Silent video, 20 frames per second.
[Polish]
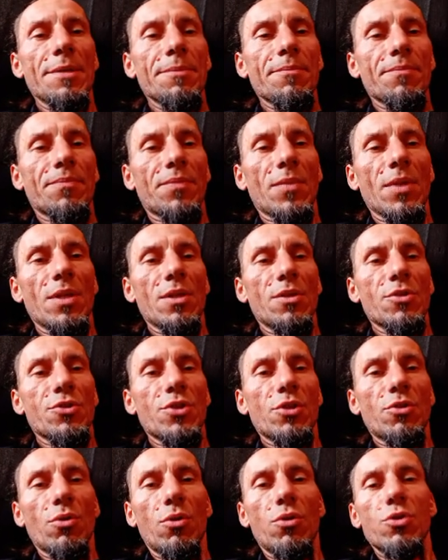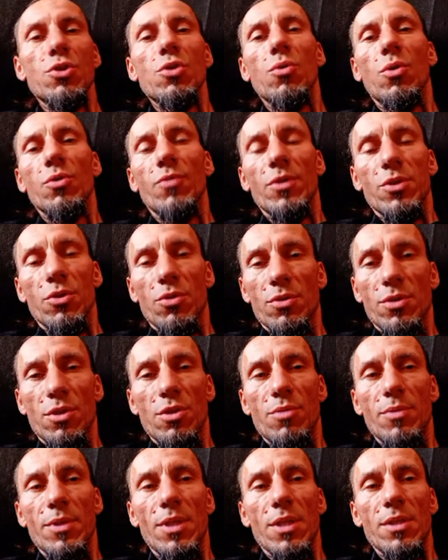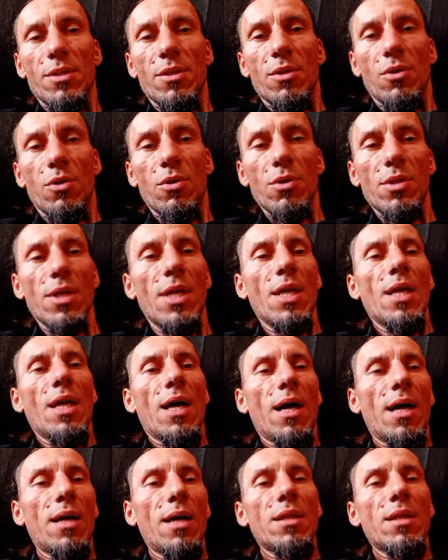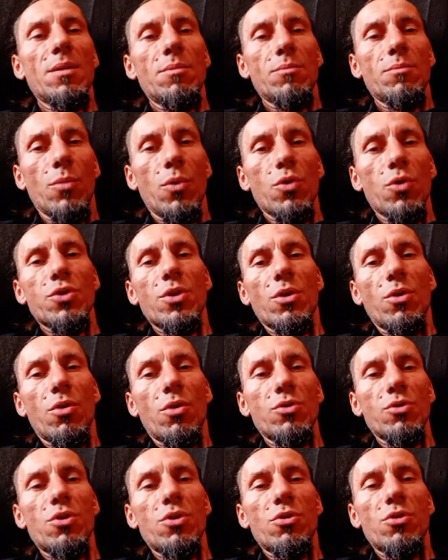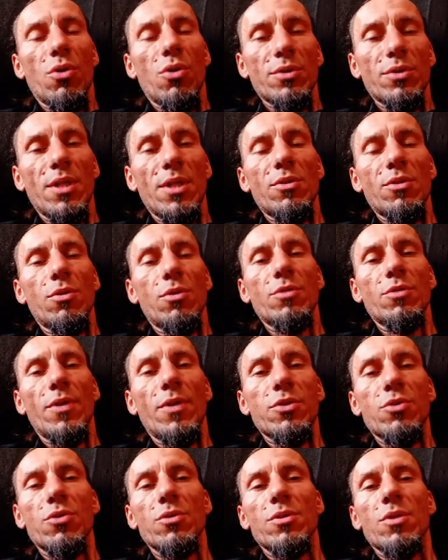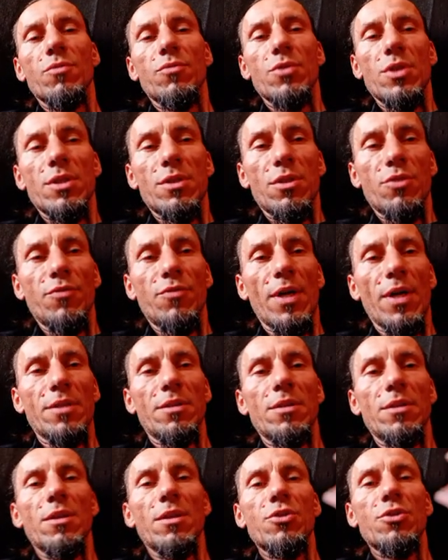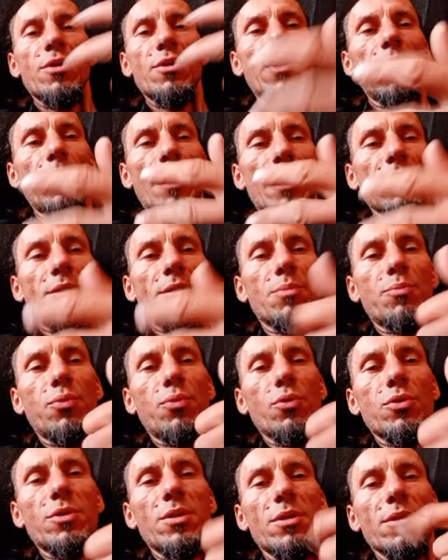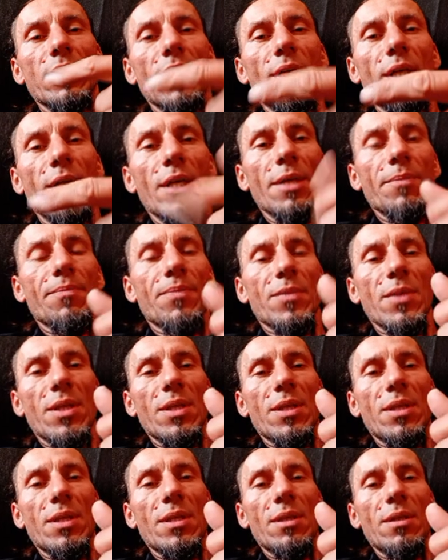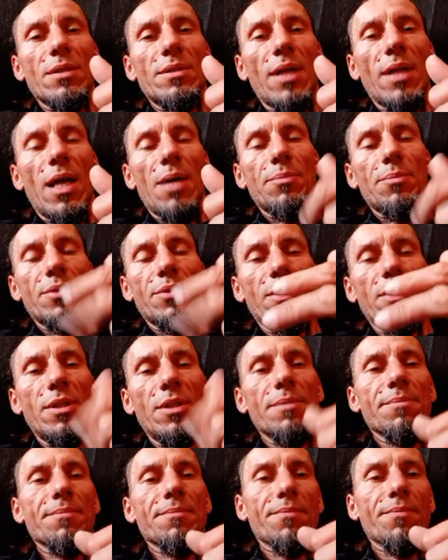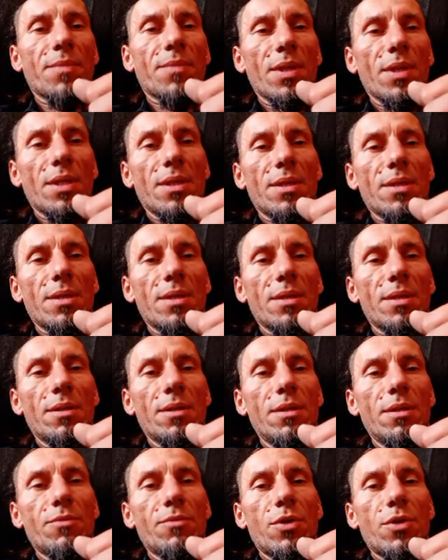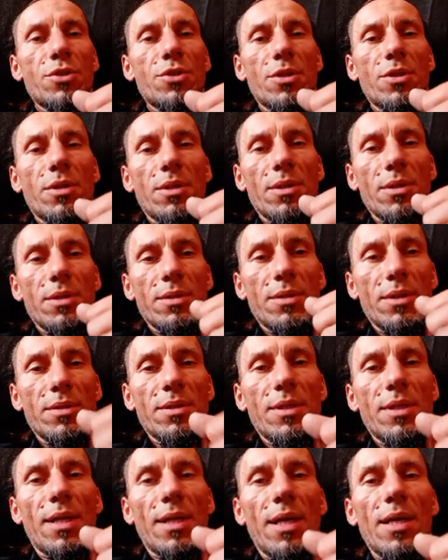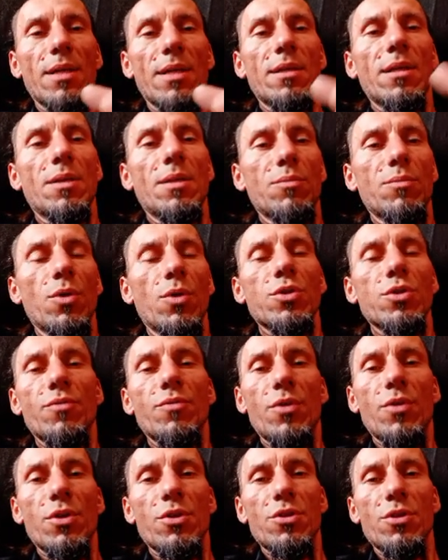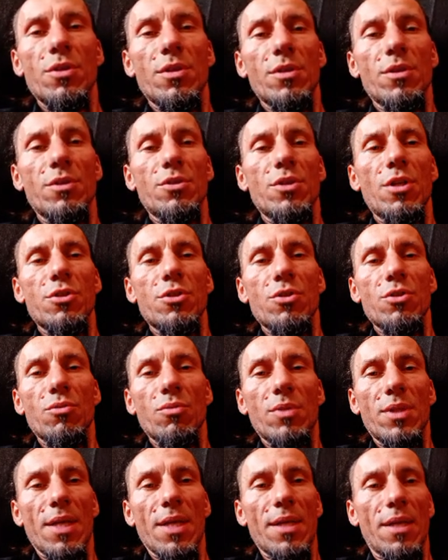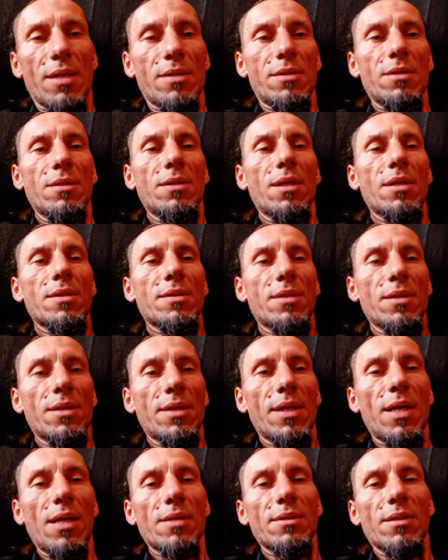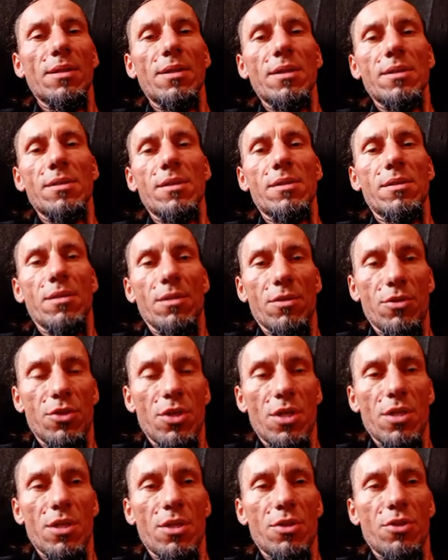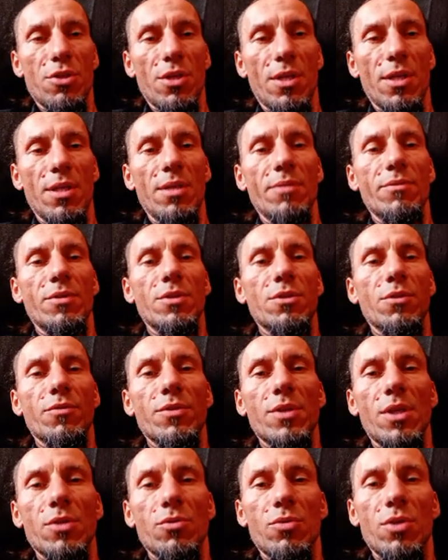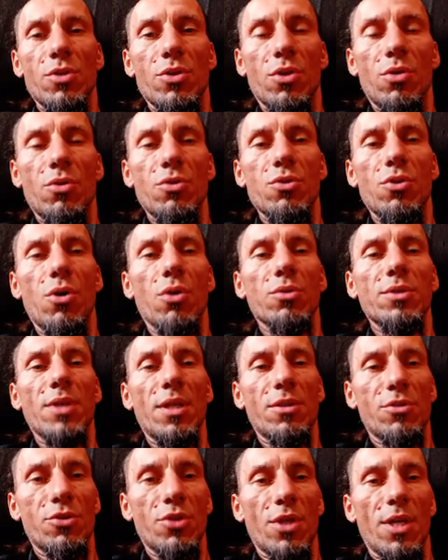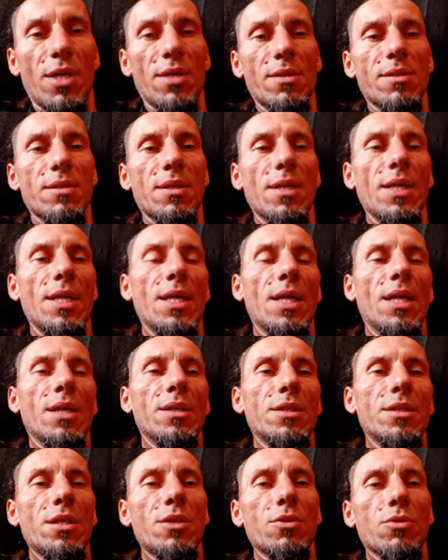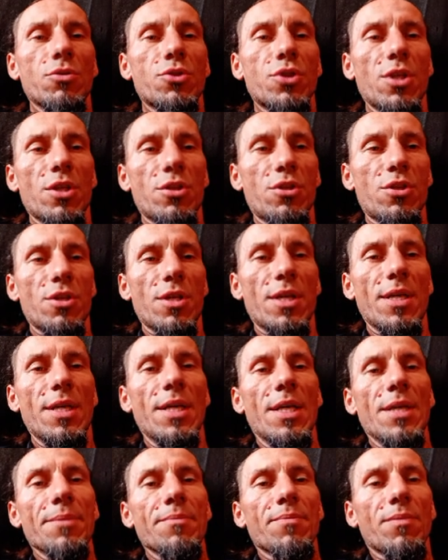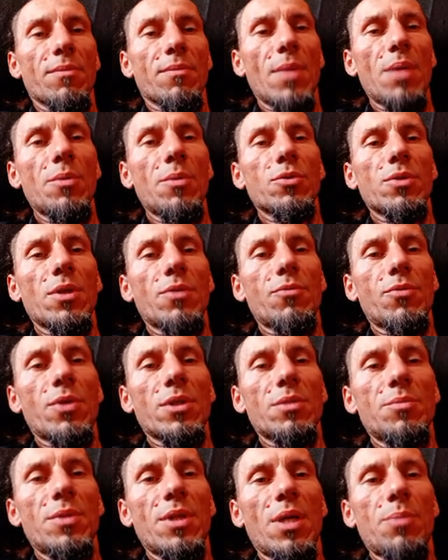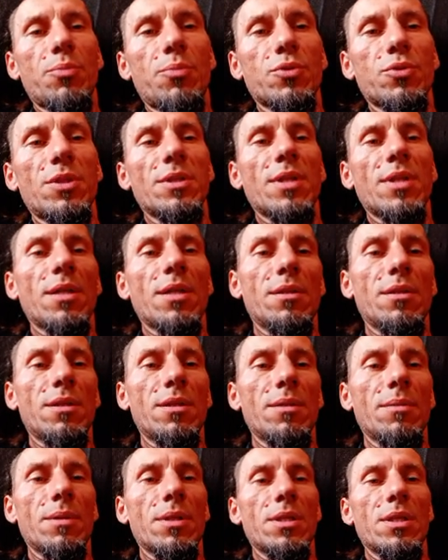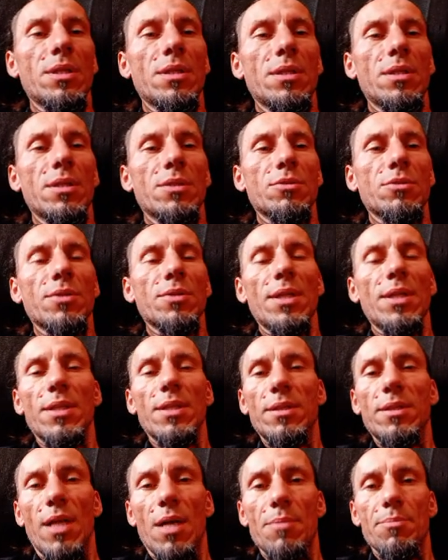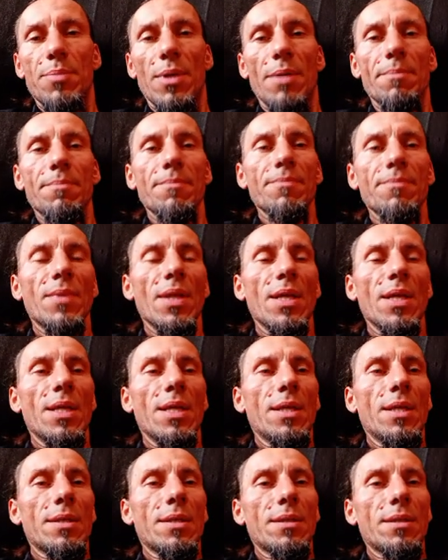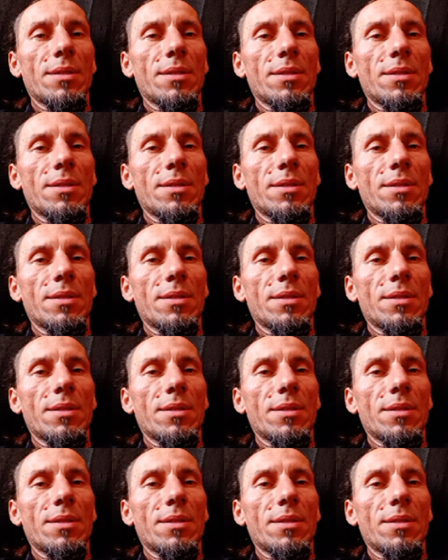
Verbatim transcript: mm, że to chodziło o 2019 rok, ale może chodzić to o ten rok 2024. I te trzy elementy, Putin, e, Trump i, e, i właśnie ten krach, może właśnie dziać się teraz. I teraz ten krach, ten kryzys dzieje się, więc to wskazuje, że chodzi o ten czas. Jednocześnie mamy tutaj Władimira Putina i e, Donalda Trumpa. E,